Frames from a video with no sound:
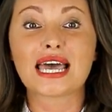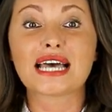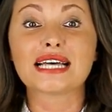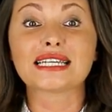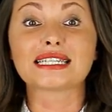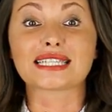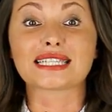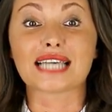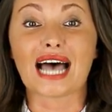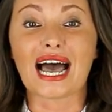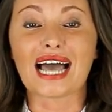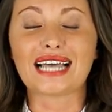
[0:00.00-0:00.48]

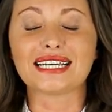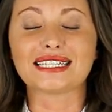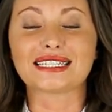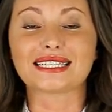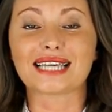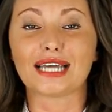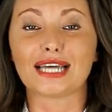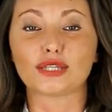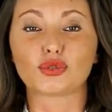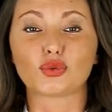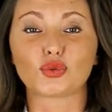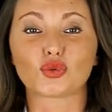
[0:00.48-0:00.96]
Sai
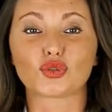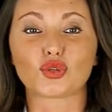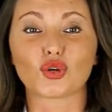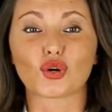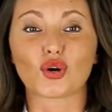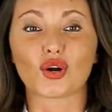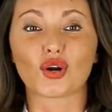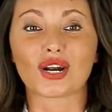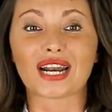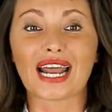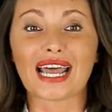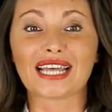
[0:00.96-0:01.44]
se è tutto
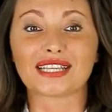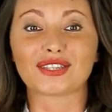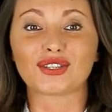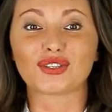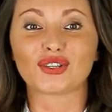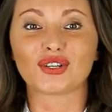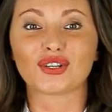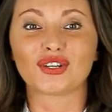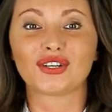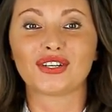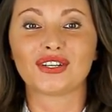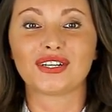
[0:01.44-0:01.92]

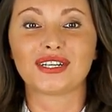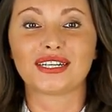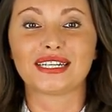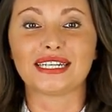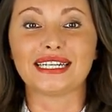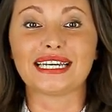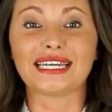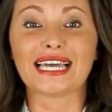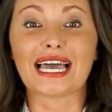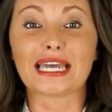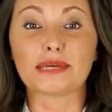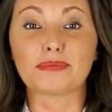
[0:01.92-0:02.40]
corretto?
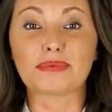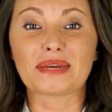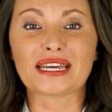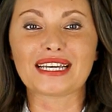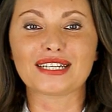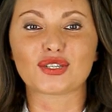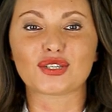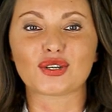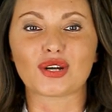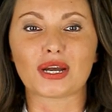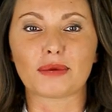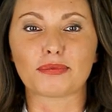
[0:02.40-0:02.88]
Ne hai
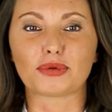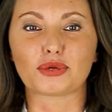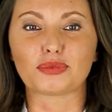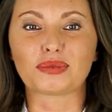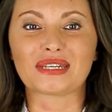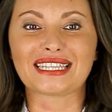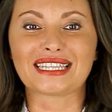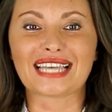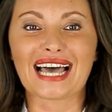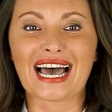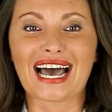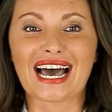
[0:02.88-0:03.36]
preso la
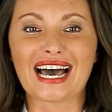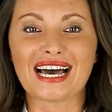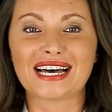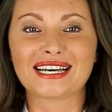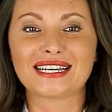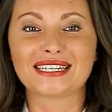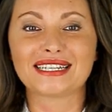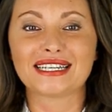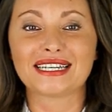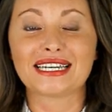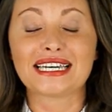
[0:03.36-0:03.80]
proprietà?